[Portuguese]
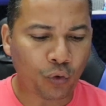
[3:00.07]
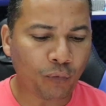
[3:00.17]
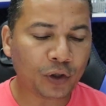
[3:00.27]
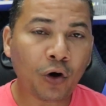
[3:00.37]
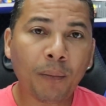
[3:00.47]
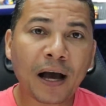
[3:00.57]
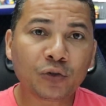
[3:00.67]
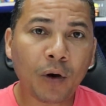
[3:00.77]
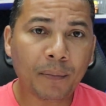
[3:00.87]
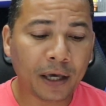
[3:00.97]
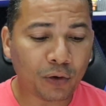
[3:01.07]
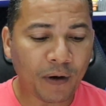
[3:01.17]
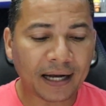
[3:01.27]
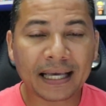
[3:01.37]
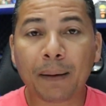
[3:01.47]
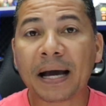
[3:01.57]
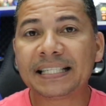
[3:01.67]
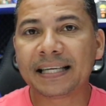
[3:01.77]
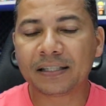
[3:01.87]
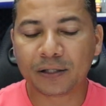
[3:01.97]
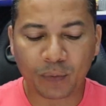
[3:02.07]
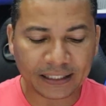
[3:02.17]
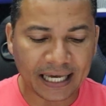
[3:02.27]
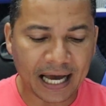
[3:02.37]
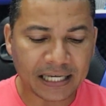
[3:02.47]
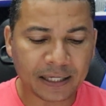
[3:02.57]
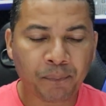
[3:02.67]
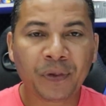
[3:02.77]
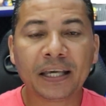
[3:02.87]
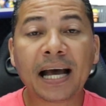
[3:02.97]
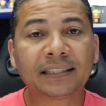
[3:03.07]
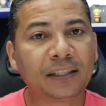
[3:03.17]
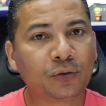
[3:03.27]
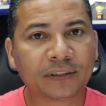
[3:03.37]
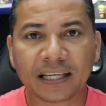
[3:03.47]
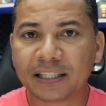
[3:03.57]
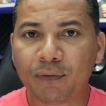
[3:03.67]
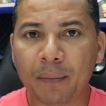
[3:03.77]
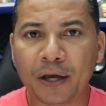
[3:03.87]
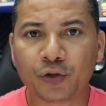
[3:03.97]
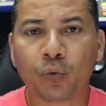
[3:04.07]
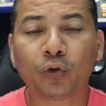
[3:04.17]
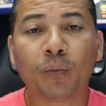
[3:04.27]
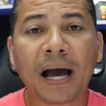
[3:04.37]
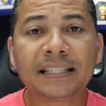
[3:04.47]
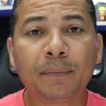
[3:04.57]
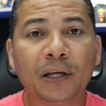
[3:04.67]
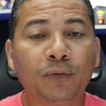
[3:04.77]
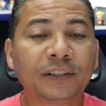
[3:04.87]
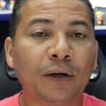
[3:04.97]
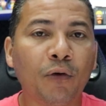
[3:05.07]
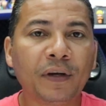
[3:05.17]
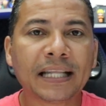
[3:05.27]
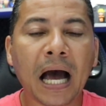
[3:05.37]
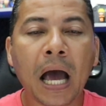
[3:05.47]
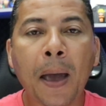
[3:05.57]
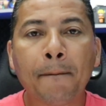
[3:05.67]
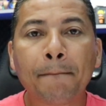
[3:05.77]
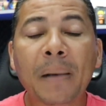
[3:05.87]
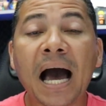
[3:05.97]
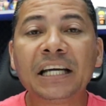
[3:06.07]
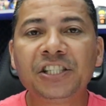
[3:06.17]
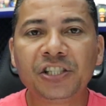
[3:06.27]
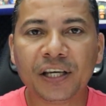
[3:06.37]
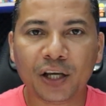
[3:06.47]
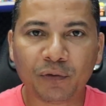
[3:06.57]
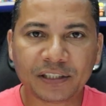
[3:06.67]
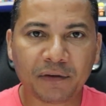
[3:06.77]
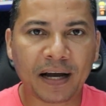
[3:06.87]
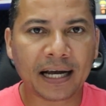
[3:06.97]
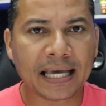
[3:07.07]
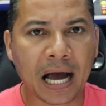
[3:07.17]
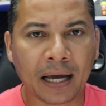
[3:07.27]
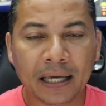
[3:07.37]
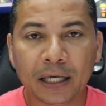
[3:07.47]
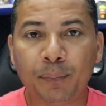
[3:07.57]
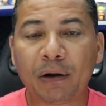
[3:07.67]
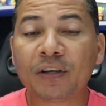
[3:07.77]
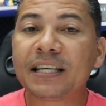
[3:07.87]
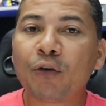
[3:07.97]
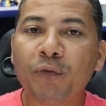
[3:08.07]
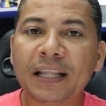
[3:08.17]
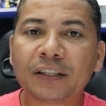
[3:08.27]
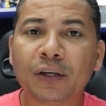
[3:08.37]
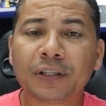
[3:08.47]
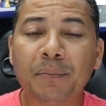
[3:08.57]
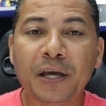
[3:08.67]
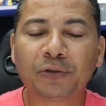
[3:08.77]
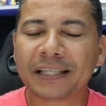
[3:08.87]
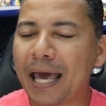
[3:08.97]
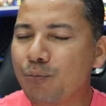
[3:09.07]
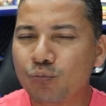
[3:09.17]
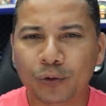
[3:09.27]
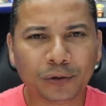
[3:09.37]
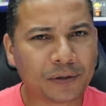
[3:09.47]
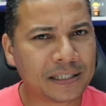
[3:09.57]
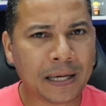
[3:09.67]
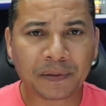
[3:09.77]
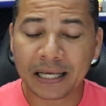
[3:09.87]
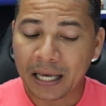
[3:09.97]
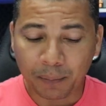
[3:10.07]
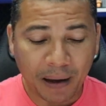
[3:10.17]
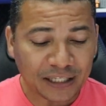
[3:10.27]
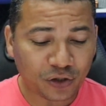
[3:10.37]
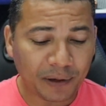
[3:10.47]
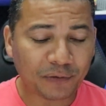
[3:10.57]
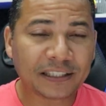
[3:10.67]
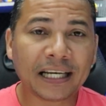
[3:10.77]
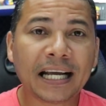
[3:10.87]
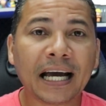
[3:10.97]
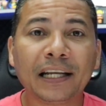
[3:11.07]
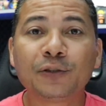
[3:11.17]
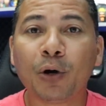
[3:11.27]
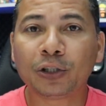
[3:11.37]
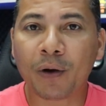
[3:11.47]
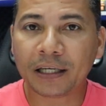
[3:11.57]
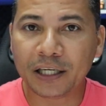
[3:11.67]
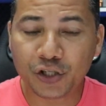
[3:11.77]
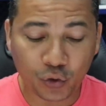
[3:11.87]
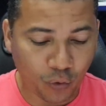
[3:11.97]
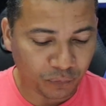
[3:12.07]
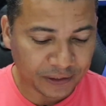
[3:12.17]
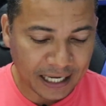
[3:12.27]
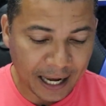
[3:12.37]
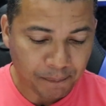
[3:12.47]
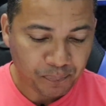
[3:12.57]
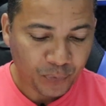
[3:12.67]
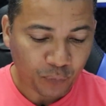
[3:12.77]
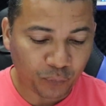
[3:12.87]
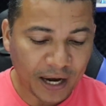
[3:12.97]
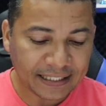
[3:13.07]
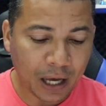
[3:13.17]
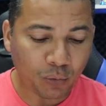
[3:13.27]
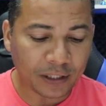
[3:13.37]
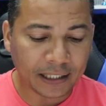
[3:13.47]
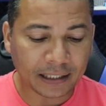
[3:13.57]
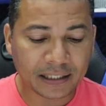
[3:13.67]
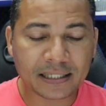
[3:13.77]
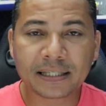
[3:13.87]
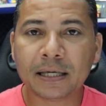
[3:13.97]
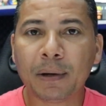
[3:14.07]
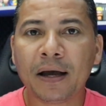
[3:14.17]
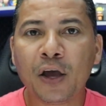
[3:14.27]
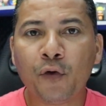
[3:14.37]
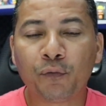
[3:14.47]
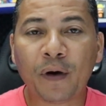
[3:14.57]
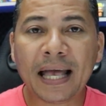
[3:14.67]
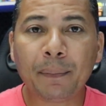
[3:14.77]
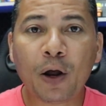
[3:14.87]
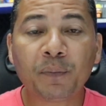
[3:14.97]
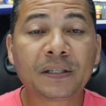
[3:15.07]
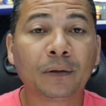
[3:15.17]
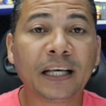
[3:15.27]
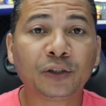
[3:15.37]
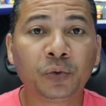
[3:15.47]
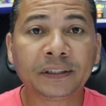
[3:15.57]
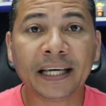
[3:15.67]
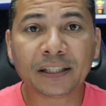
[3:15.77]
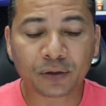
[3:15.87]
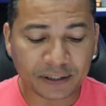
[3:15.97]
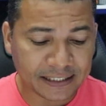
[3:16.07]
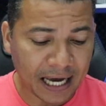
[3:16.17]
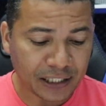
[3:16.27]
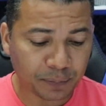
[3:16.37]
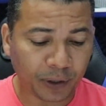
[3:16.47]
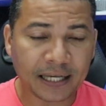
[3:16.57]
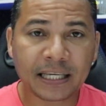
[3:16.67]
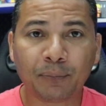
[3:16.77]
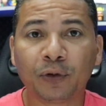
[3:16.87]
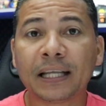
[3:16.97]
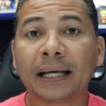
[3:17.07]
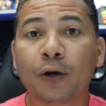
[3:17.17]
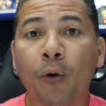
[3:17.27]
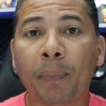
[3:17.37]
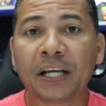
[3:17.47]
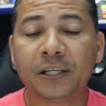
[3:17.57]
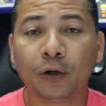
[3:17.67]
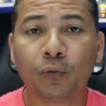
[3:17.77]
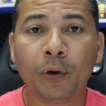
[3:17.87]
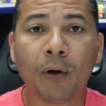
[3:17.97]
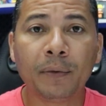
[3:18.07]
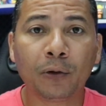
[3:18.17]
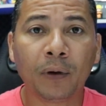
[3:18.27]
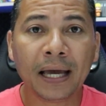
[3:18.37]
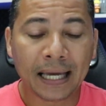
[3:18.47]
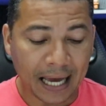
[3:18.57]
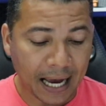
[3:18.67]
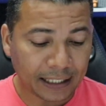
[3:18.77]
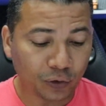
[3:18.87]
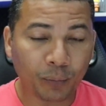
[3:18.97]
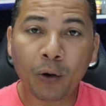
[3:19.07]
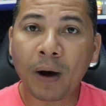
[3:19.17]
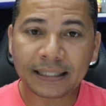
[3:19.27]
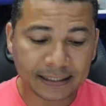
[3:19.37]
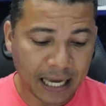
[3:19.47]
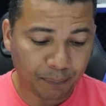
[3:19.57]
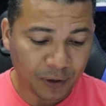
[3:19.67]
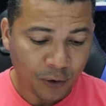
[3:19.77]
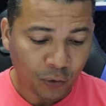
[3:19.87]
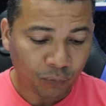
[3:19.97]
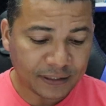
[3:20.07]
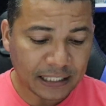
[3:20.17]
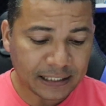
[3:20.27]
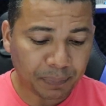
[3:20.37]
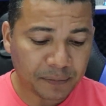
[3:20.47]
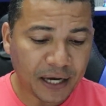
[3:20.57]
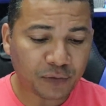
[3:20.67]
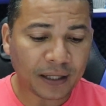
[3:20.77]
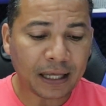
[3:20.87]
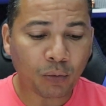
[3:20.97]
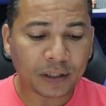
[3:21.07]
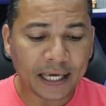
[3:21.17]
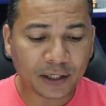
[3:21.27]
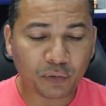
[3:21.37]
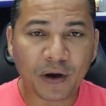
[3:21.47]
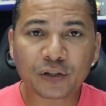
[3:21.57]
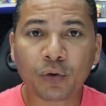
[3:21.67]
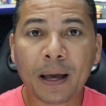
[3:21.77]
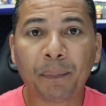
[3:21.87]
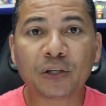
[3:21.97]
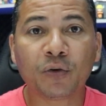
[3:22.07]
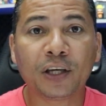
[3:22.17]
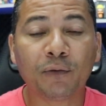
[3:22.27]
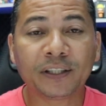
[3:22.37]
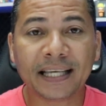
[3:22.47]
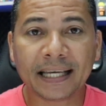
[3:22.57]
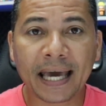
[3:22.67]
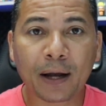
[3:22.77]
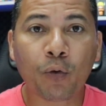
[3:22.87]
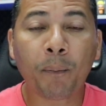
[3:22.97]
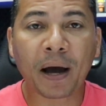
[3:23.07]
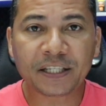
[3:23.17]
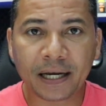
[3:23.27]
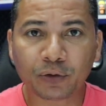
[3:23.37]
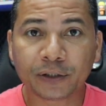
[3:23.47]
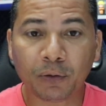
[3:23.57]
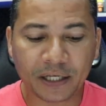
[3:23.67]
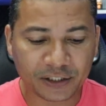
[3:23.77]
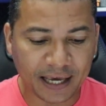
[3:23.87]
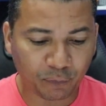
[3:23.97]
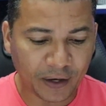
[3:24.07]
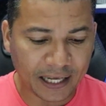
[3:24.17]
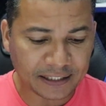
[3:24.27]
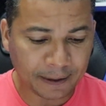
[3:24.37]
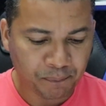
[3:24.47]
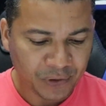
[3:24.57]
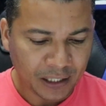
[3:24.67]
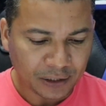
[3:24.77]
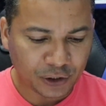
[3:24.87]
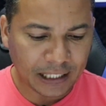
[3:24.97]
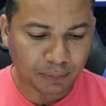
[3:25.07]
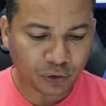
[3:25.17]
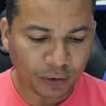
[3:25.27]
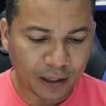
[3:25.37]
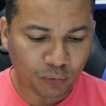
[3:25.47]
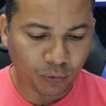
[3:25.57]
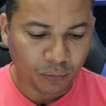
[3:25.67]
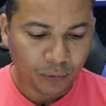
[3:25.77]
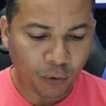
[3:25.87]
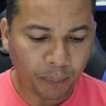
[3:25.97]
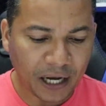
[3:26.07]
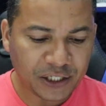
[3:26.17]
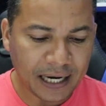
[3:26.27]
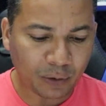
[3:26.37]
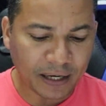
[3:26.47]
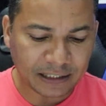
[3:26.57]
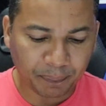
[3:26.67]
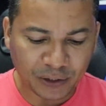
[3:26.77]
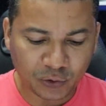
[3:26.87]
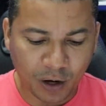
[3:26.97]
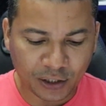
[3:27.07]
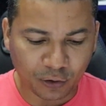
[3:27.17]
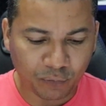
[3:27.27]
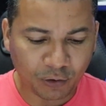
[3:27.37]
Convidou mais um amigo, vai ganhar mais 150 reais e assim sucessivamente. Quanto mais amigo você convidar, mais dinheiro você vai ganhar. E para você convidar seus amigos é muito simples. Basta somente você clicar nesse botão aqui de convidar, vai dar um clique aqui em cima, vai abrir a opção das suas redes sociais, por exemplo, vou estar aqui compartilhando com meu amigo aqui no meu WhatsApp. Você simplesmente vai dar um clique, vai escolher a pessoa em que você quer compartilhar o seu link de referência. Digamos que eu quero co compartilhar com essa pessoa aqui, ó.